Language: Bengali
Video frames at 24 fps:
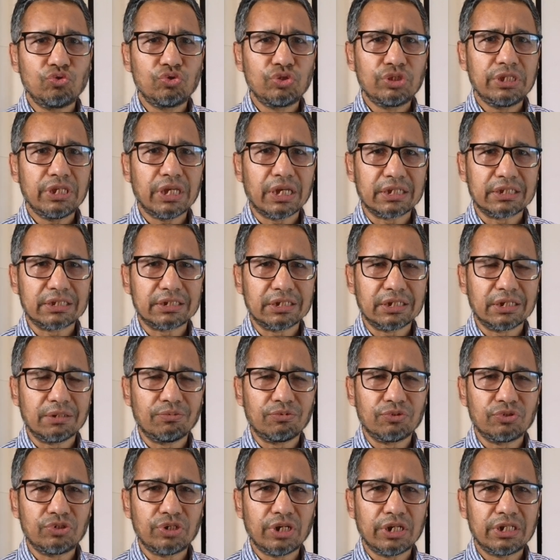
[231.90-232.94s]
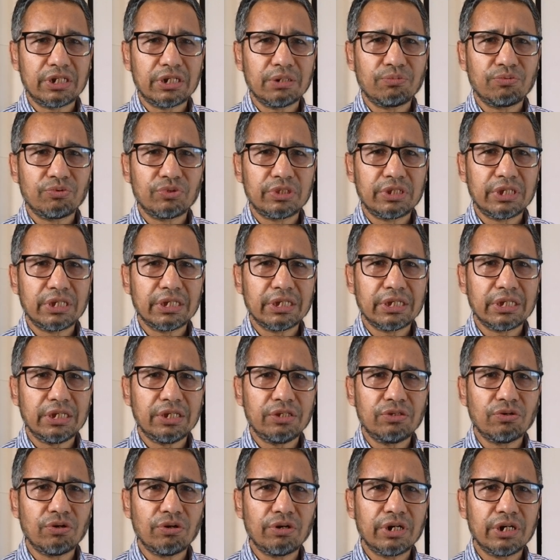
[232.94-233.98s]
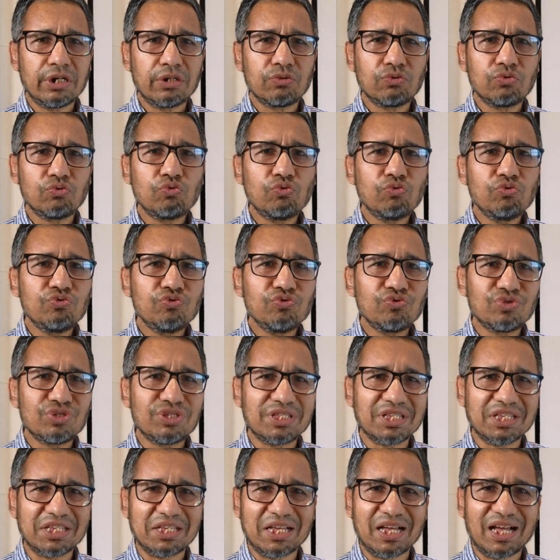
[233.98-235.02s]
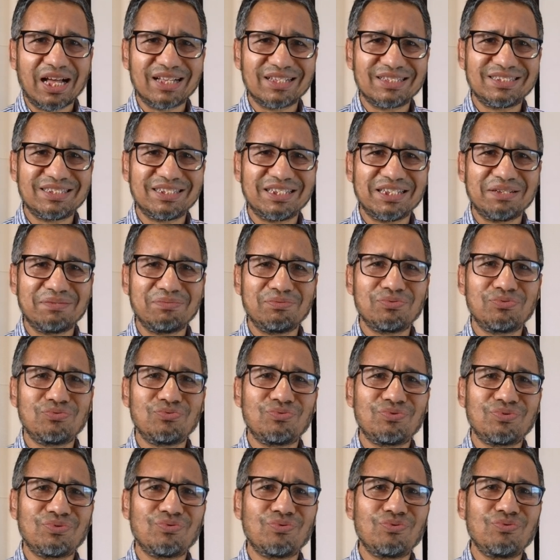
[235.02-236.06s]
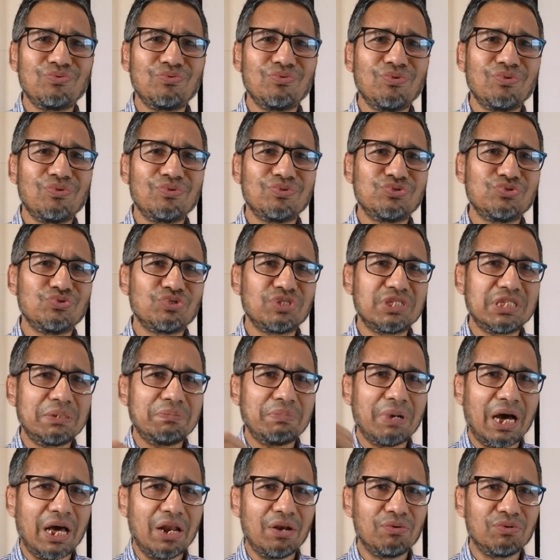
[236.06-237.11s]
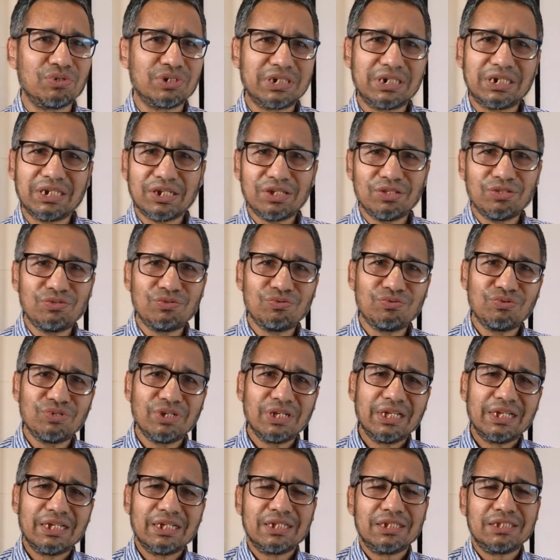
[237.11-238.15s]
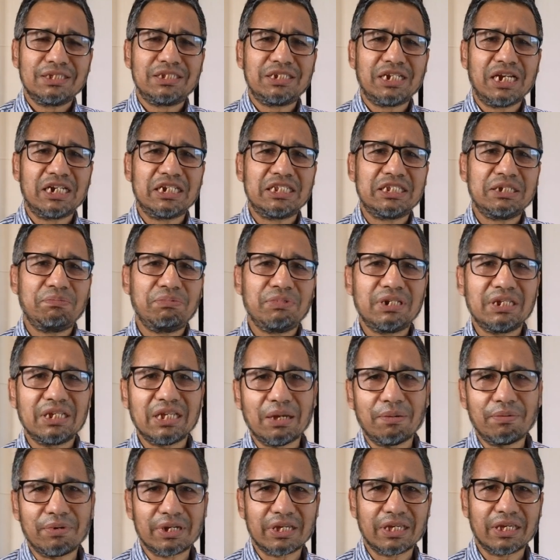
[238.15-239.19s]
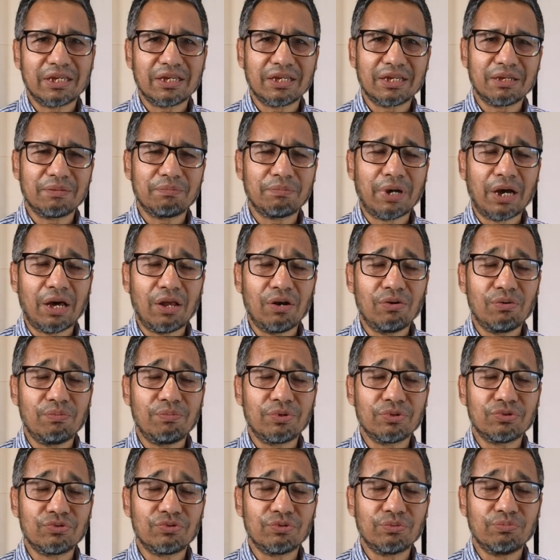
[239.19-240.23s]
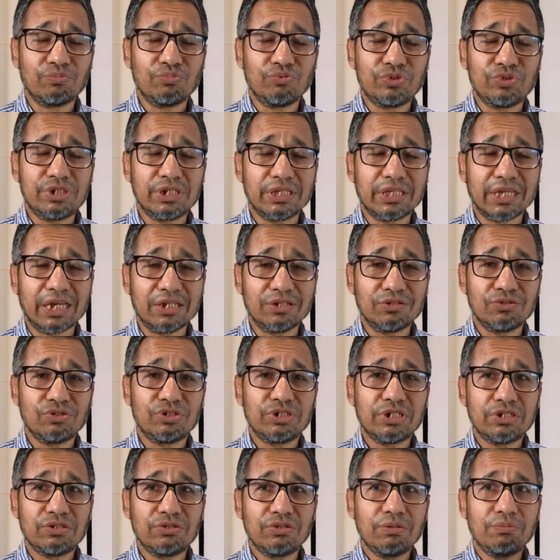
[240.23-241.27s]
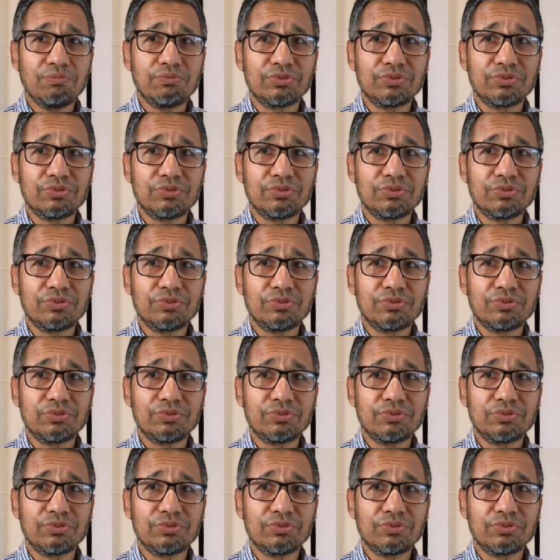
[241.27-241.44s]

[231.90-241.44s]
যুক্তি আছে এবং সেইটার মধ্যে কি ধরনের কুযুক্তি আছে এবং কোনগুলো যুক্তি ভালো সেটা কিন্তু চ্যাট জিপিটি আমাকে ভালো মতো বুঝিয়ে দেয় জন্য সেই